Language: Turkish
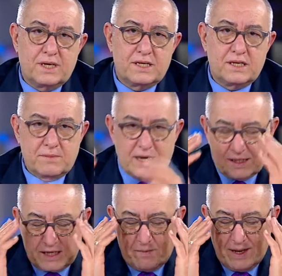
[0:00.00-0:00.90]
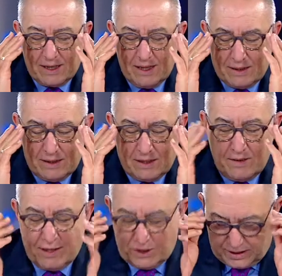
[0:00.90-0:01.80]
bir yıldı bireysel emeklilik
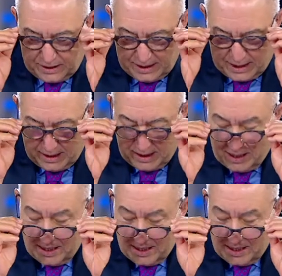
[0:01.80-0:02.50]
sistemi açısından.